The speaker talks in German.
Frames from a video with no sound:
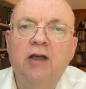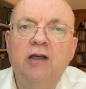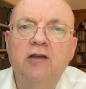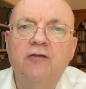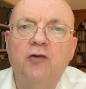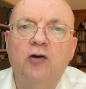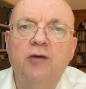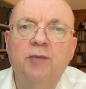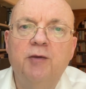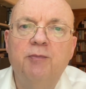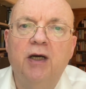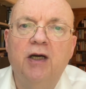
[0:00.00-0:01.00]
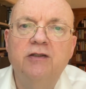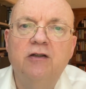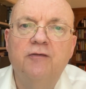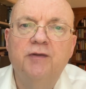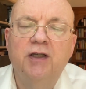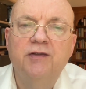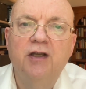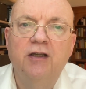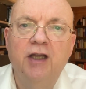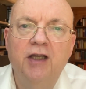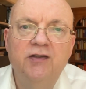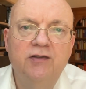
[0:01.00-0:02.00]
Ich freue mich bereits auf das
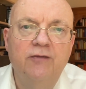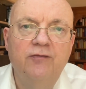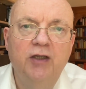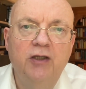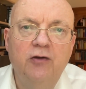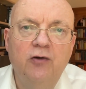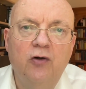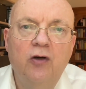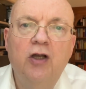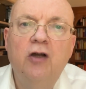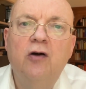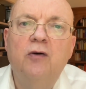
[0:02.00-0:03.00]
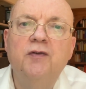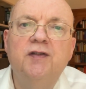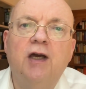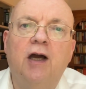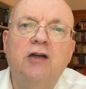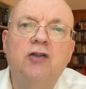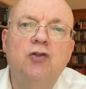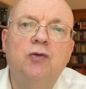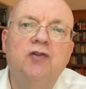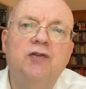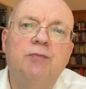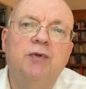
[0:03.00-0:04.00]
nächste Video und sage
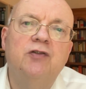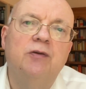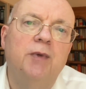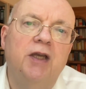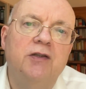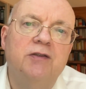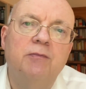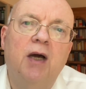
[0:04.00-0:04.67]
Tschüss, bis zum nächsten